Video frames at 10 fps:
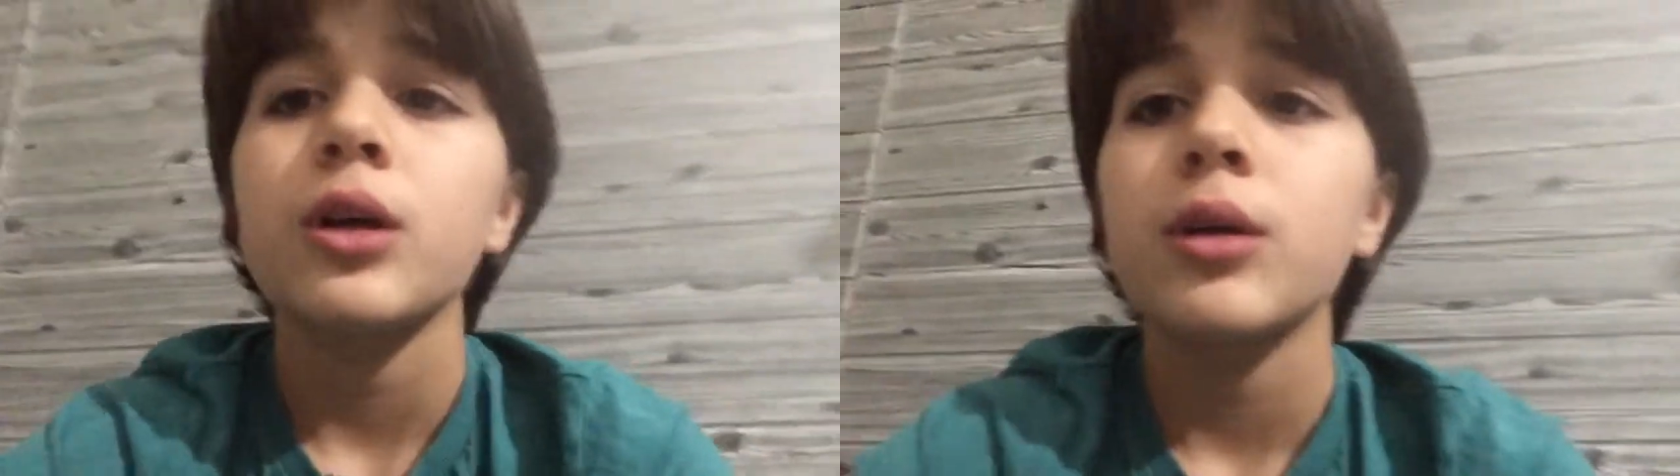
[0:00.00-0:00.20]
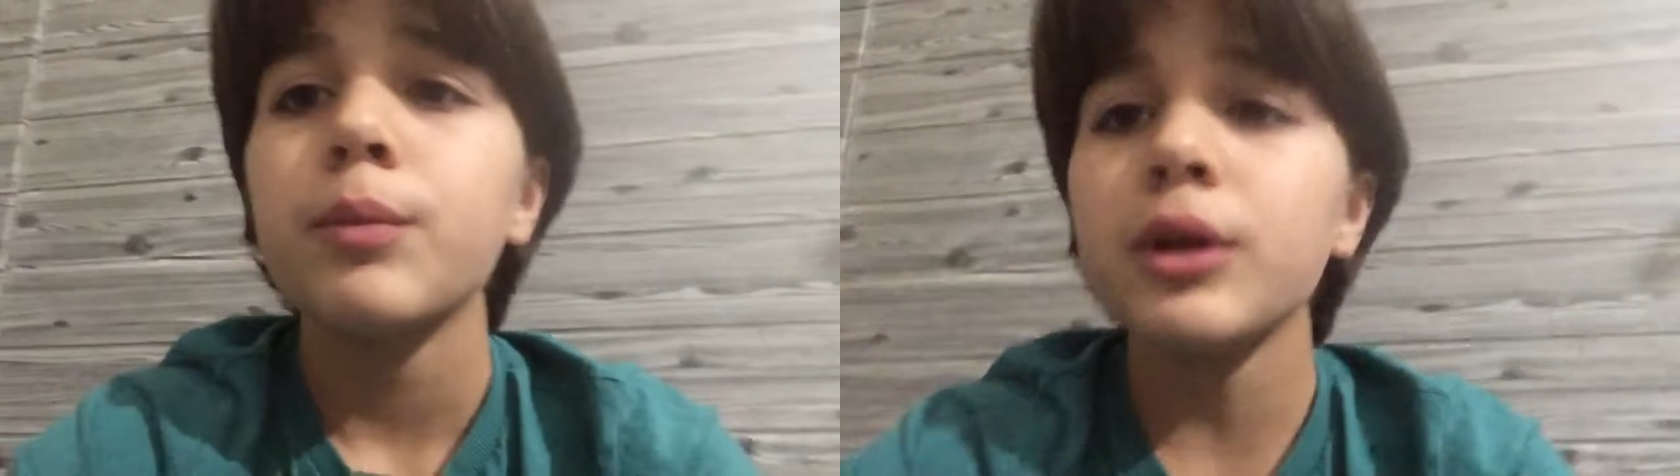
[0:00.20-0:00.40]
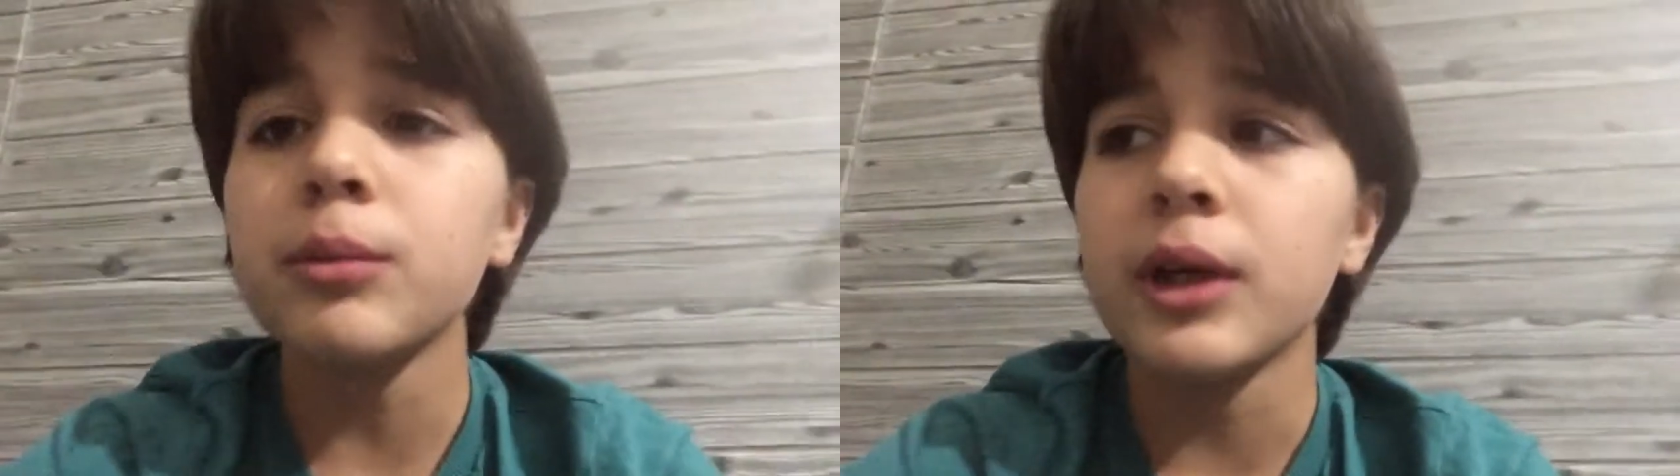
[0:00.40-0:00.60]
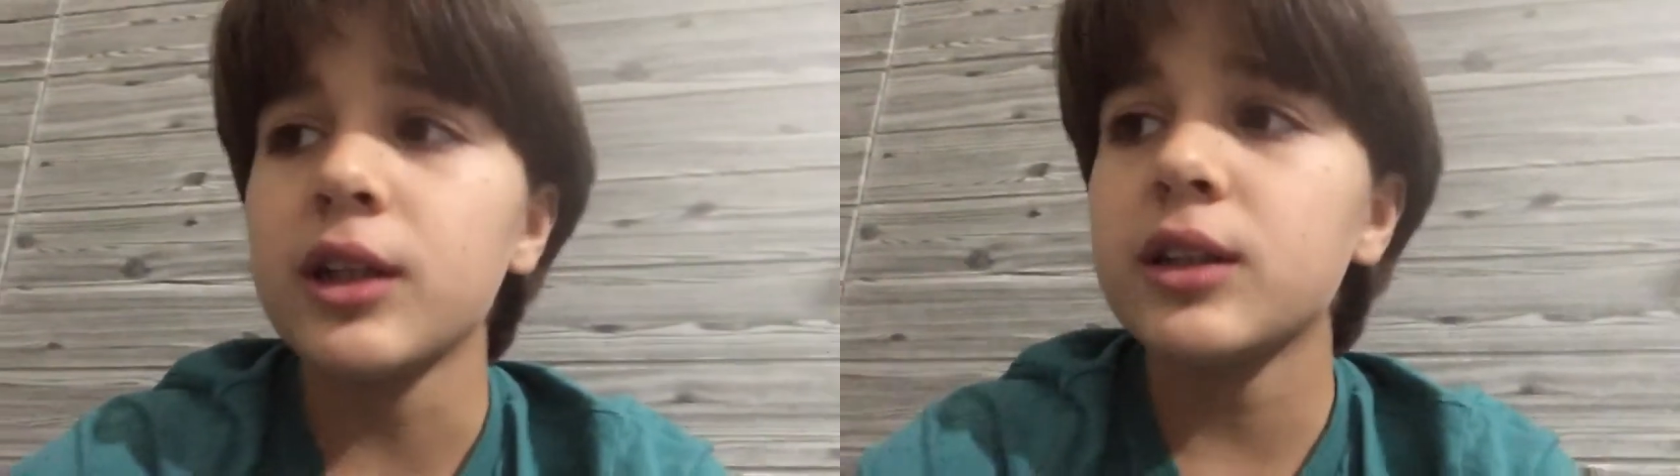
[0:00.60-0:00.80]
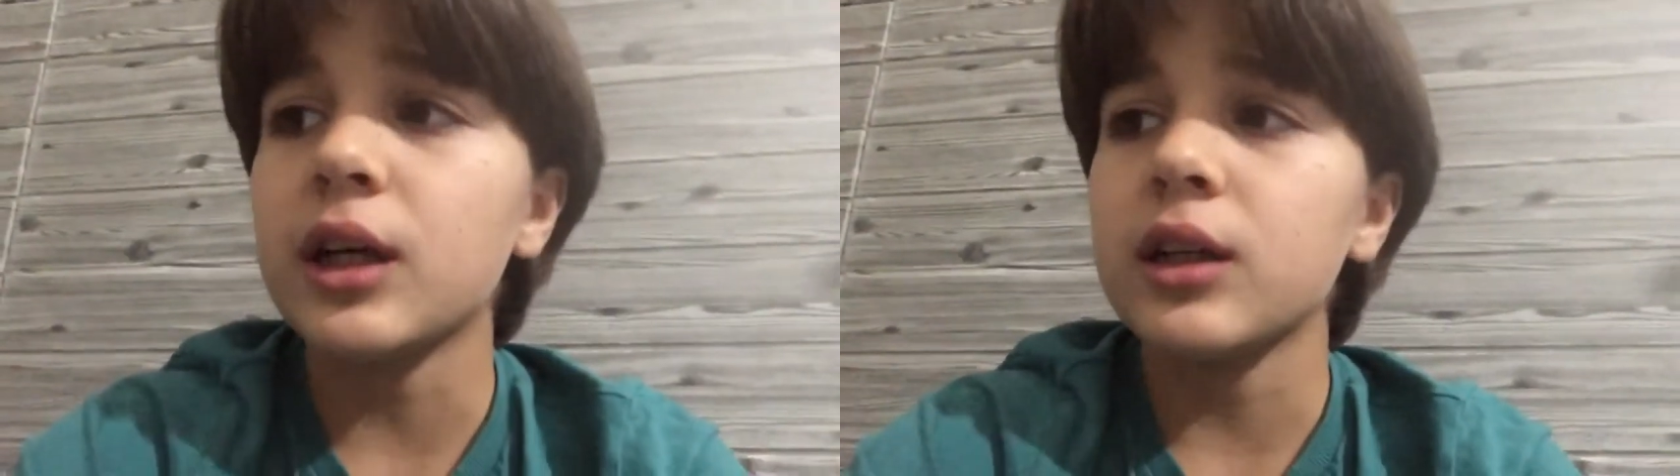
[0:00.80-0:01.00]
per me
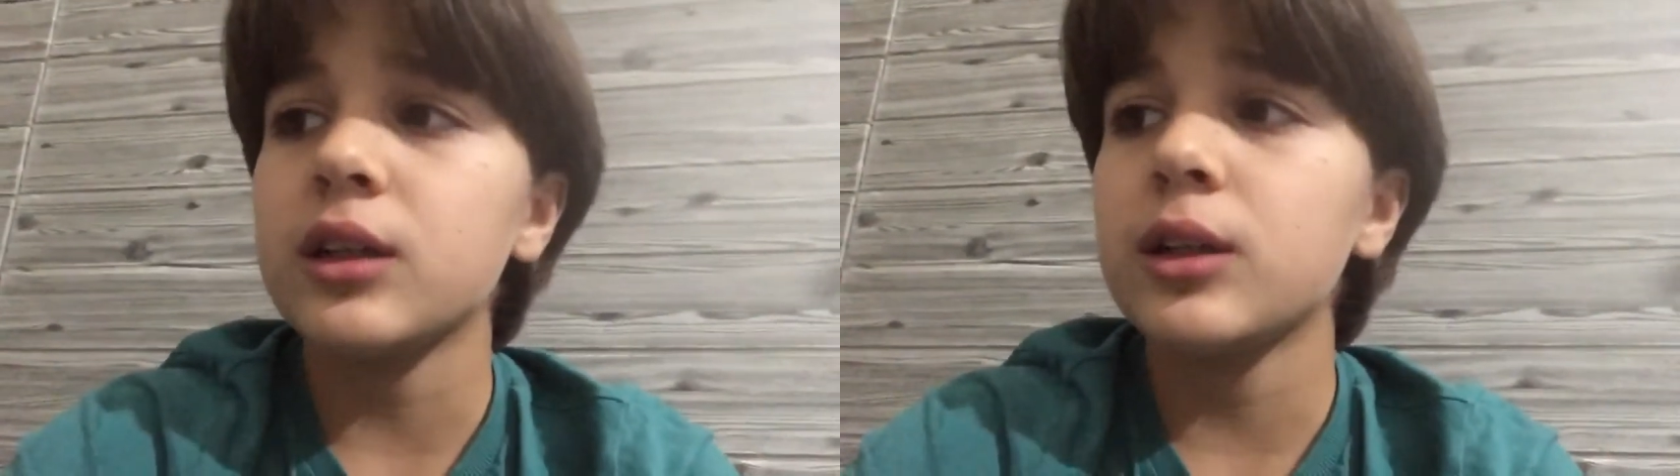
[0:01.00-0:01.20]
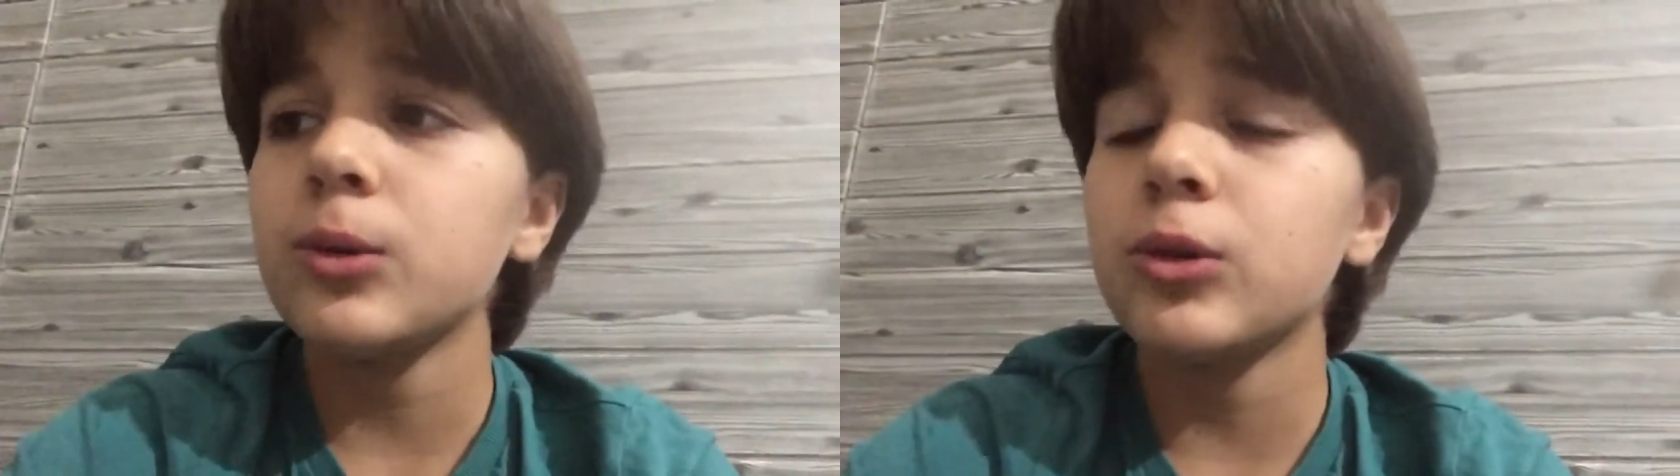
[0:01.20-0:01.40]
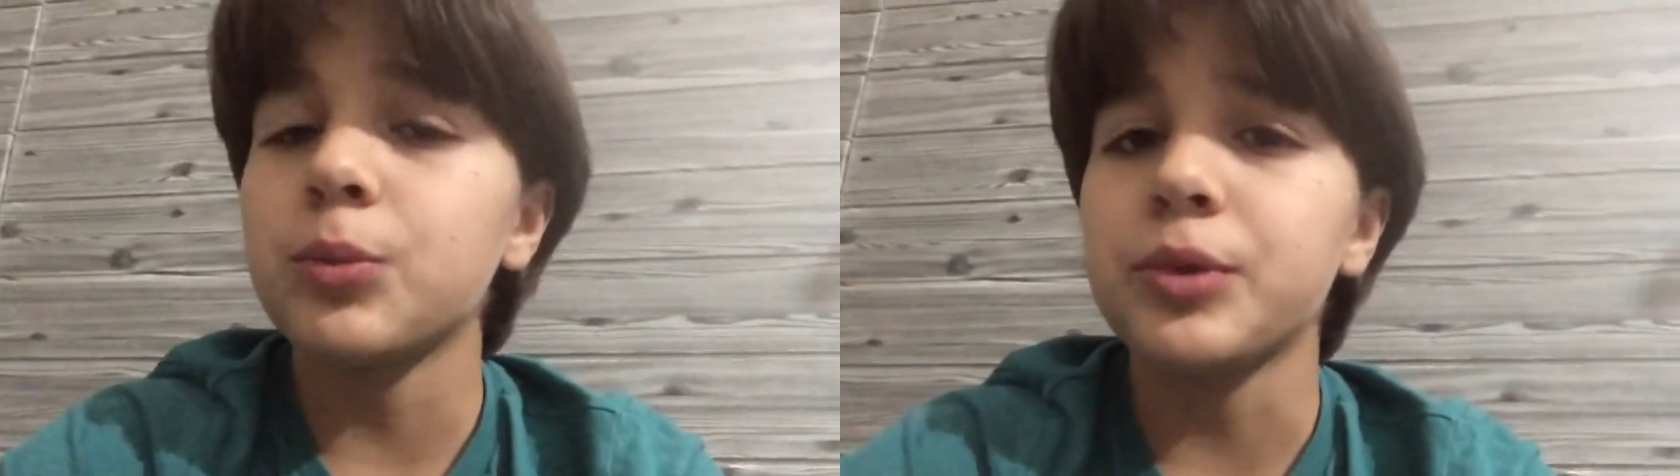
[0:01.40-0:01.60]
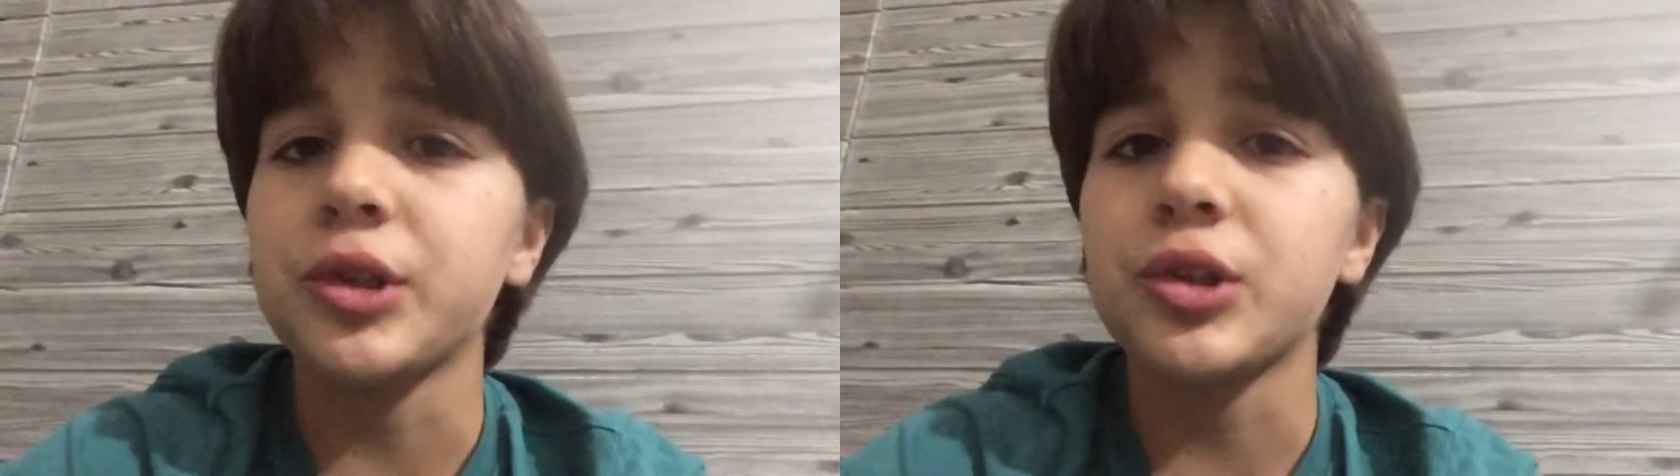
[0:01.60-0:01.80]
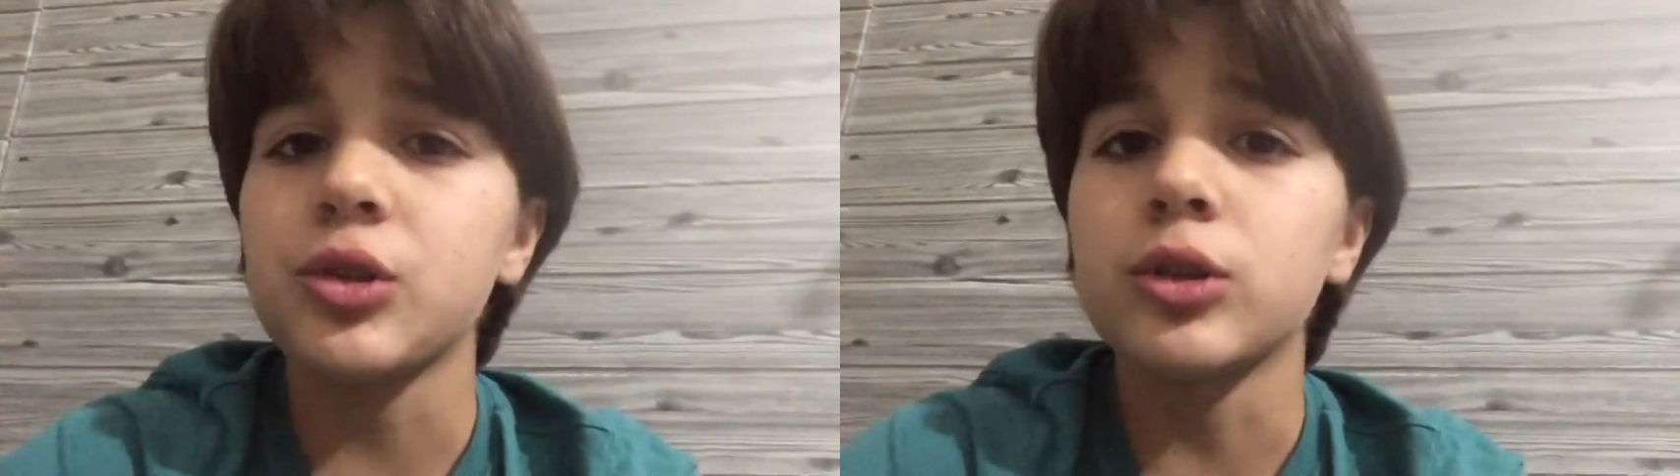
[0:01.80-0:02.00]
l'Italia
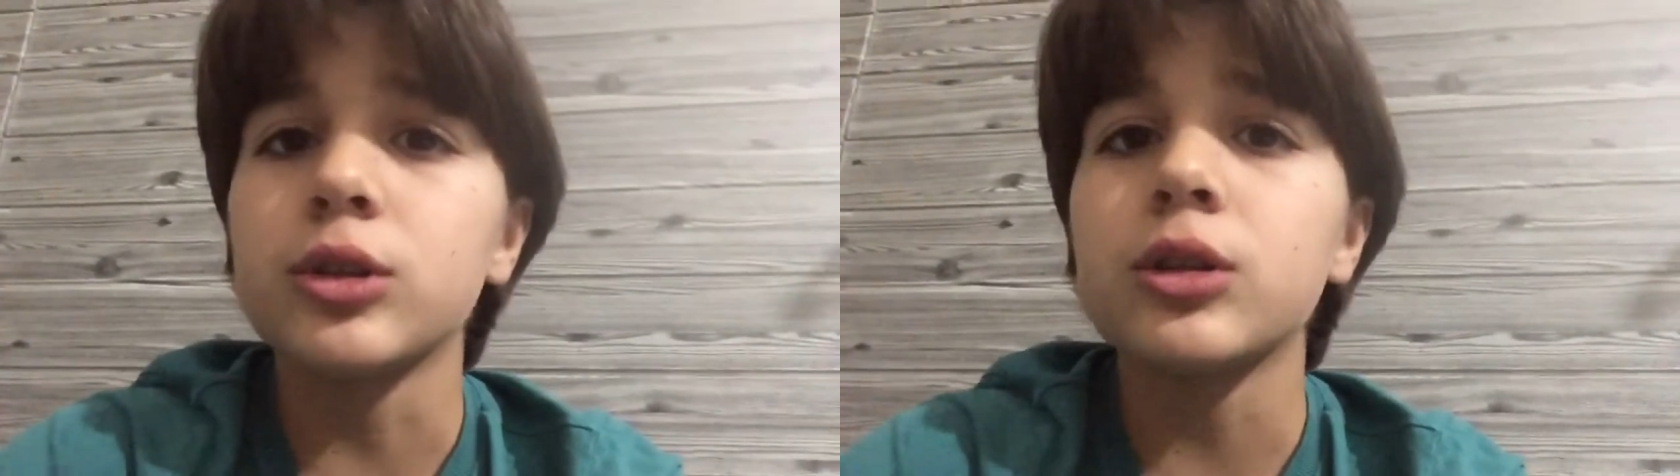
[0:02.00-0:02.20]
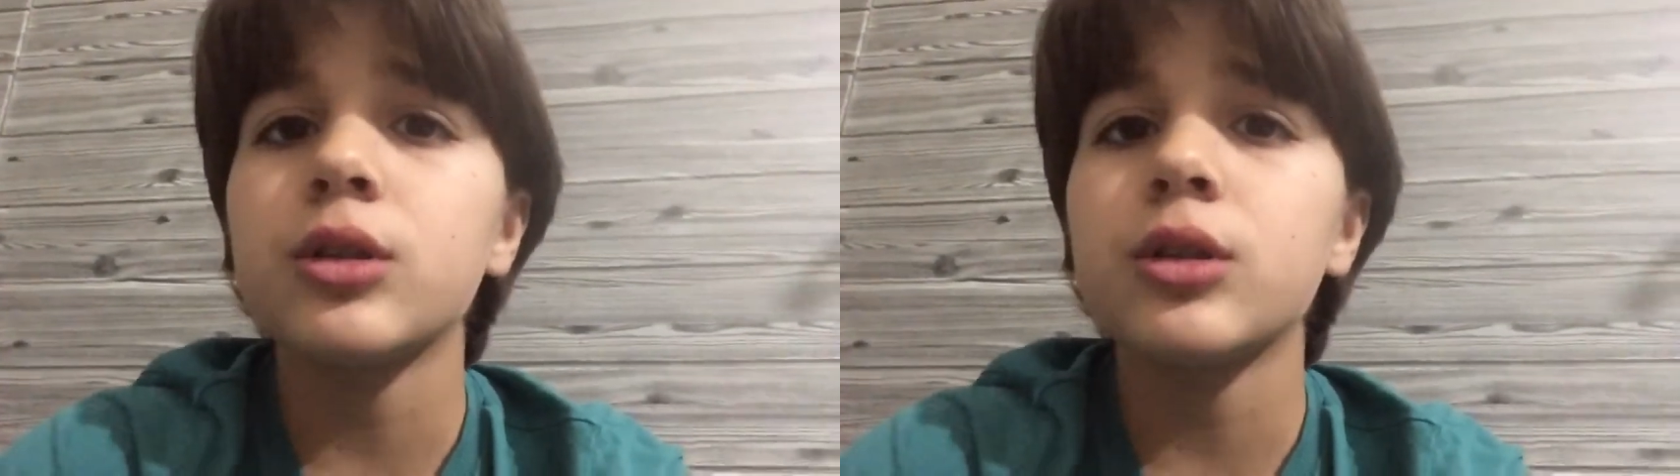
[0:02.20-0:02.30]
all'europeo